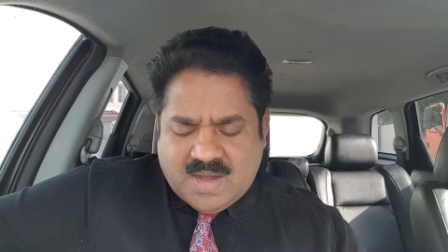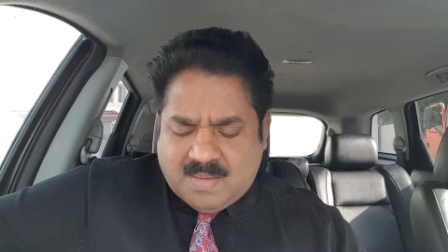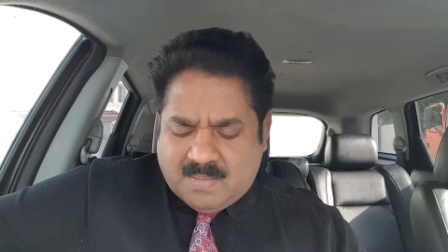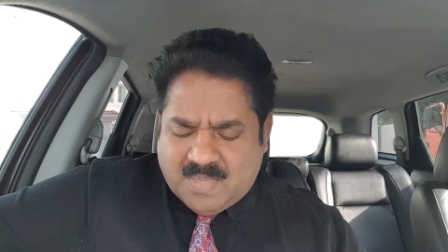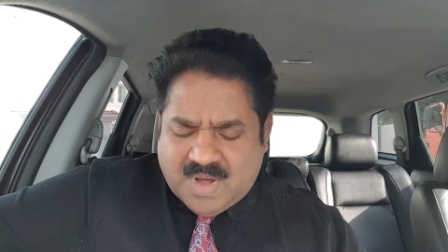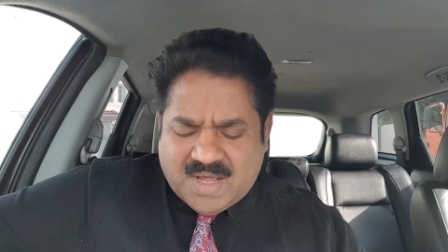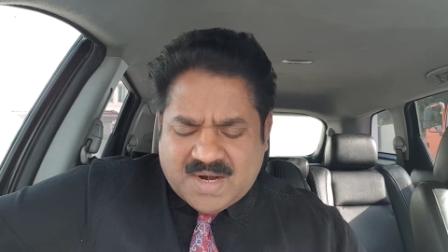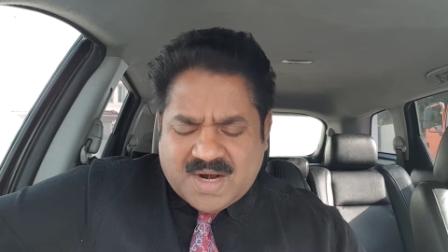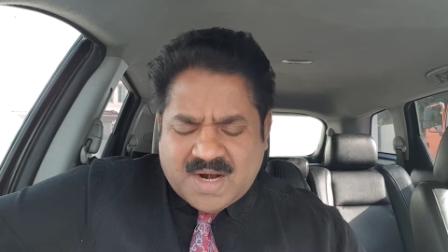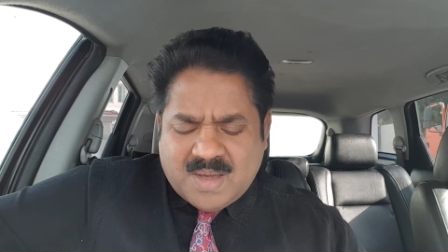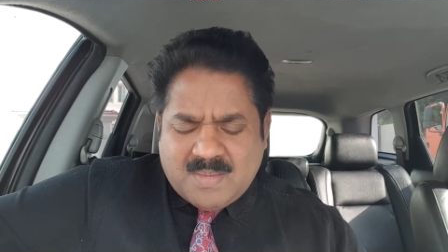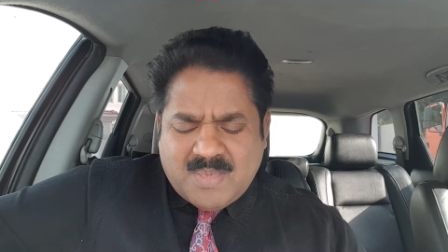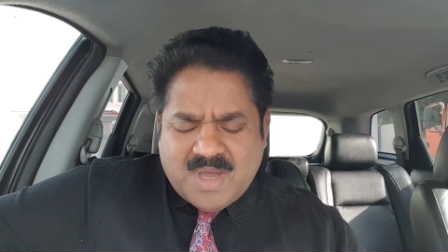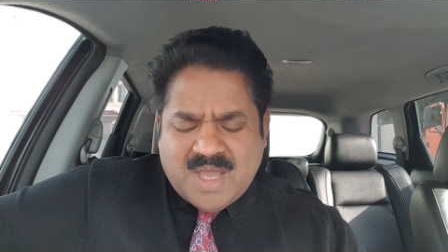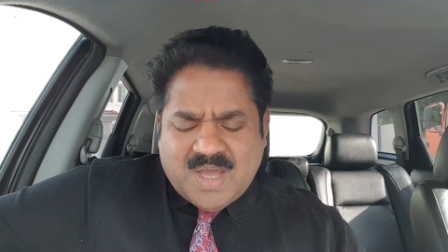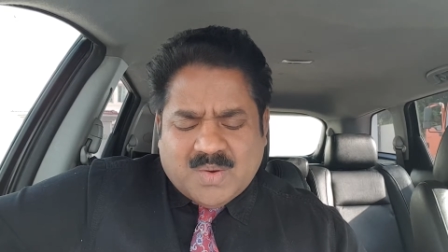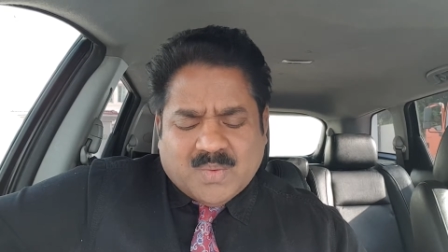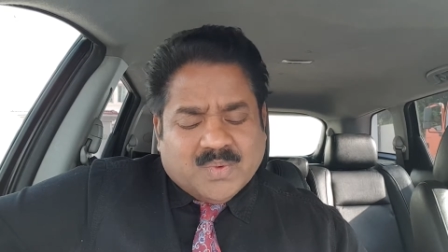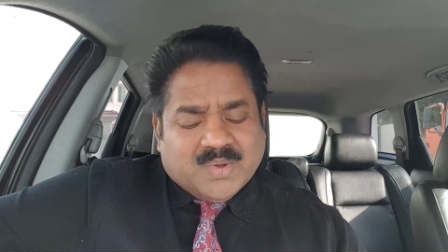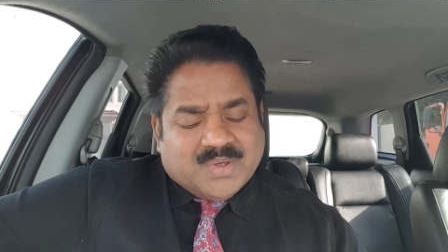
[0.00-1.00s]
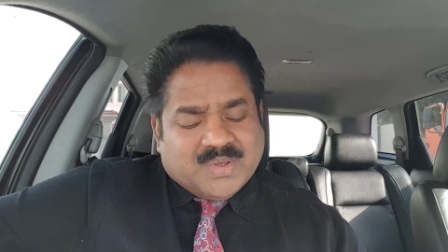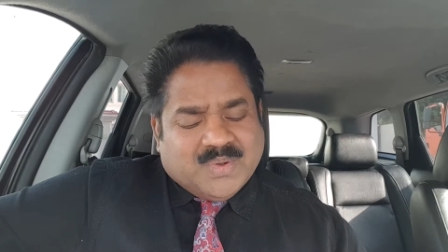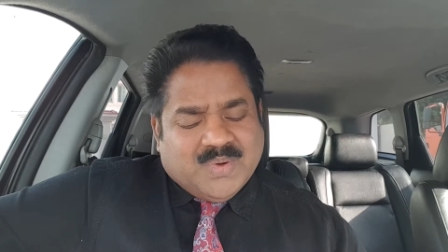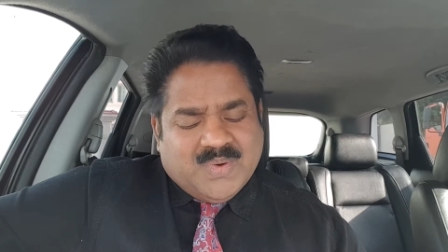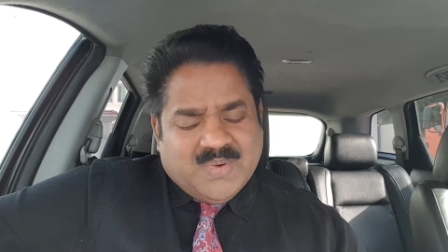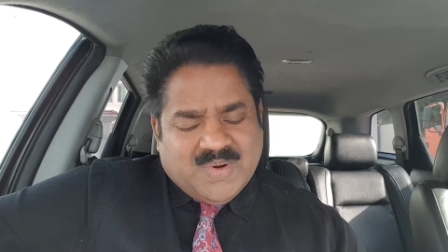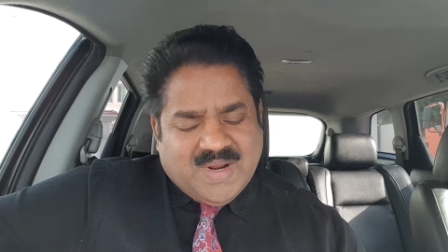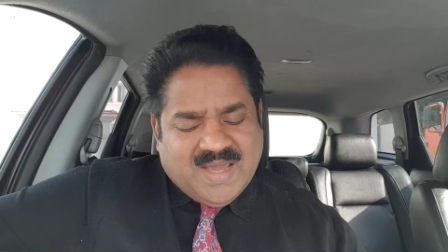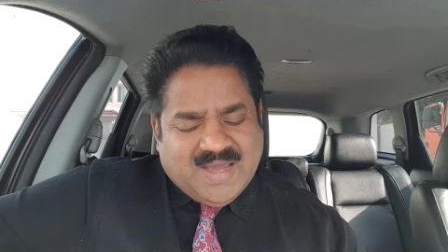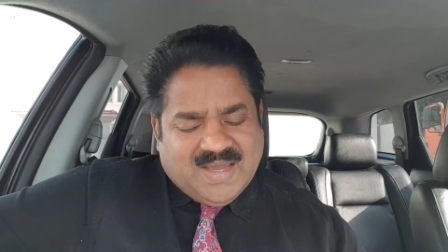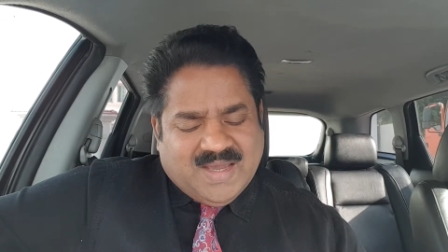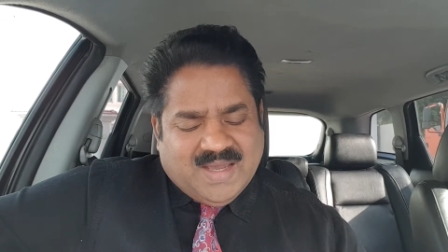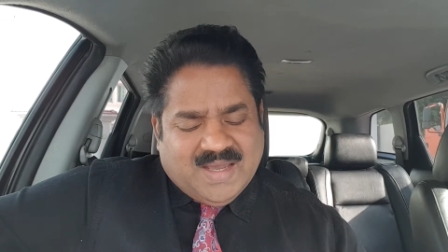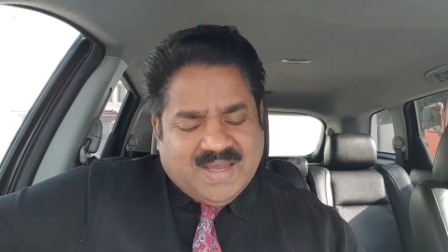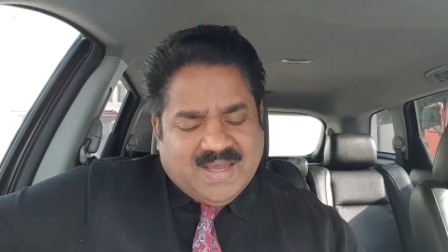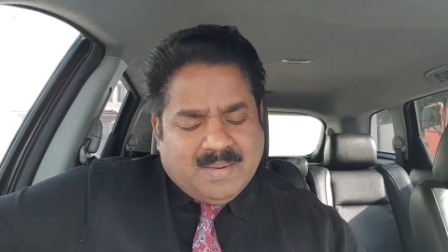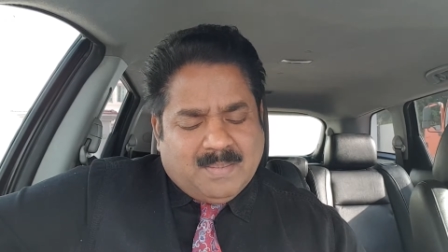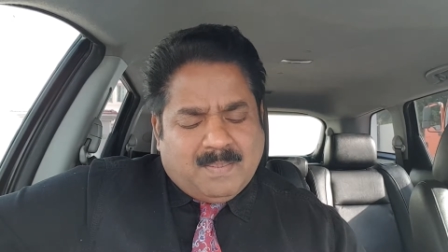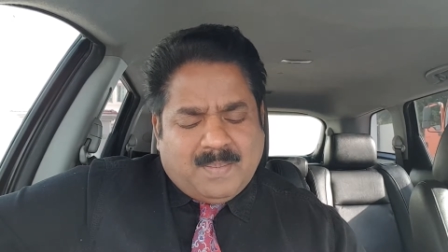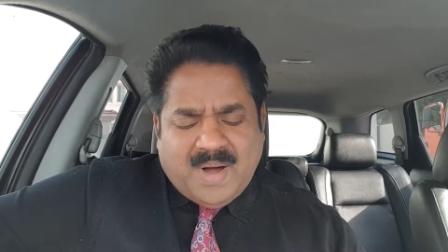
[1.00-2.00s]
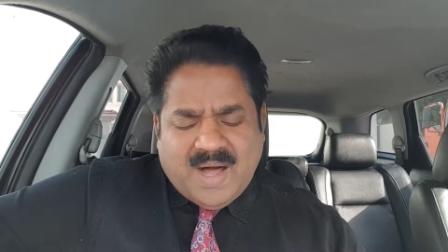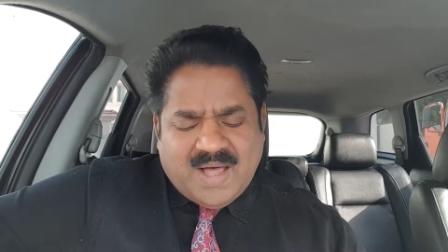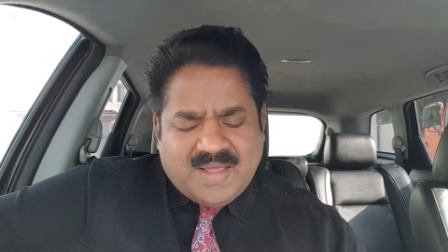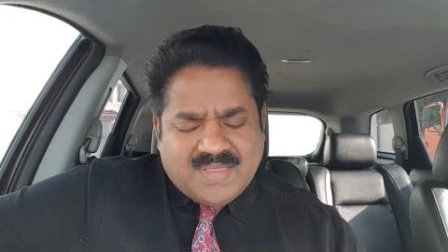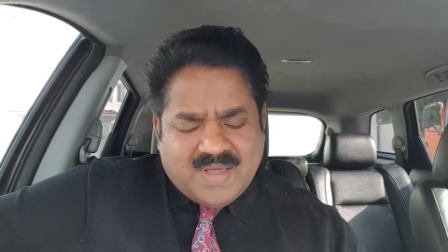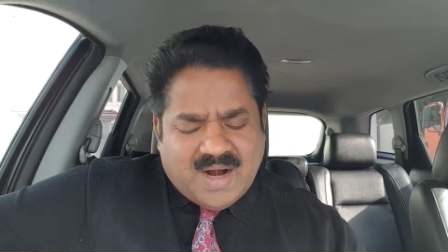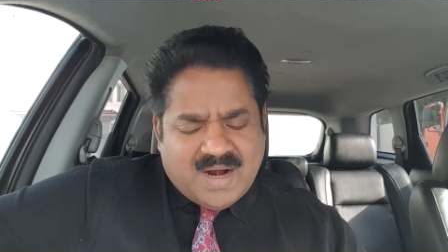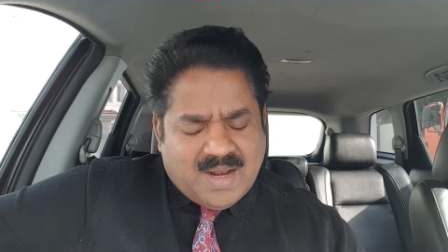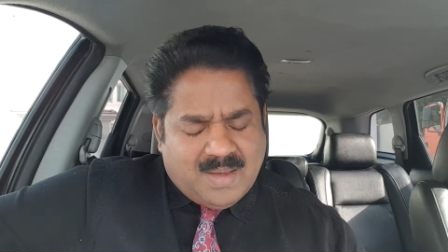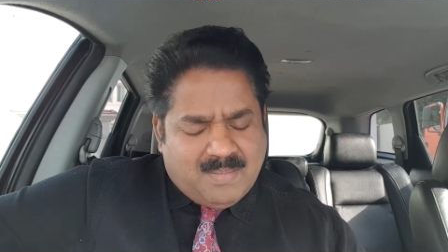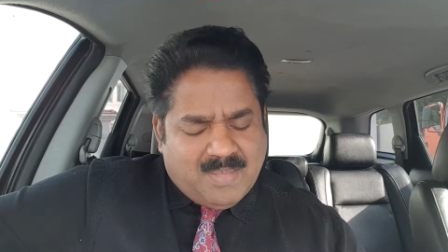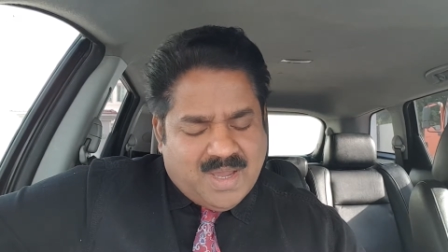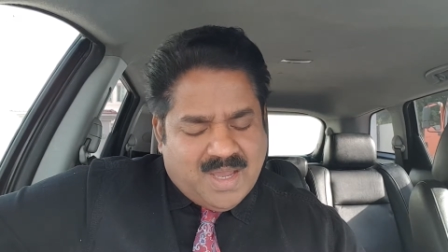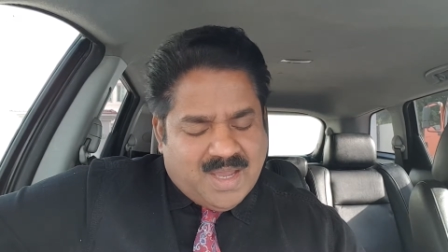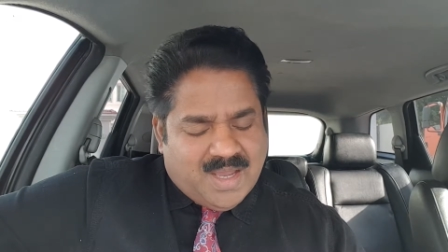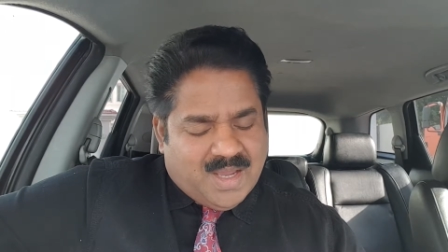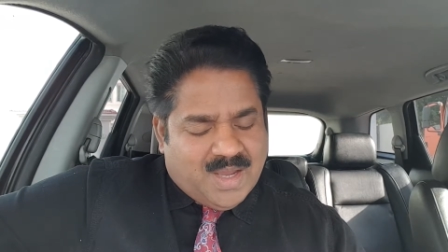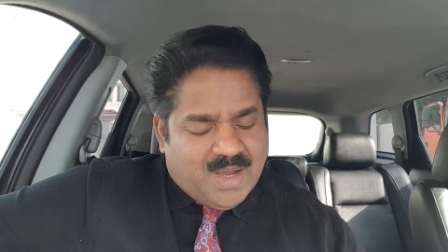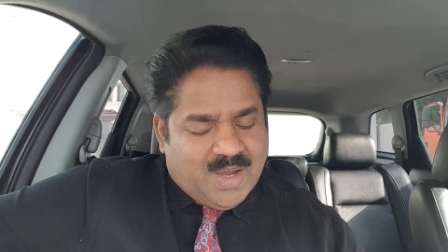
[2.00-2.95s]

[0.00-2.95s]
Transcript: மரணமே உன் கூர் எங்கே பாதாளமே